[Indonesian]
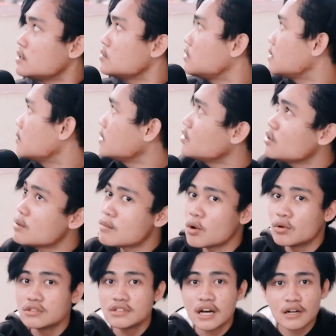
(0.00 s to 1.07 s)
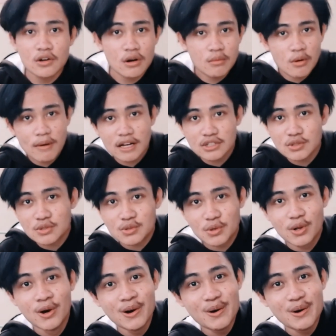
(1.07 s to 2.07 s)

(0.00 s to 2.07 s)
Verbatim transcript: ini udah mendung mau hujan gue mau masuk dulu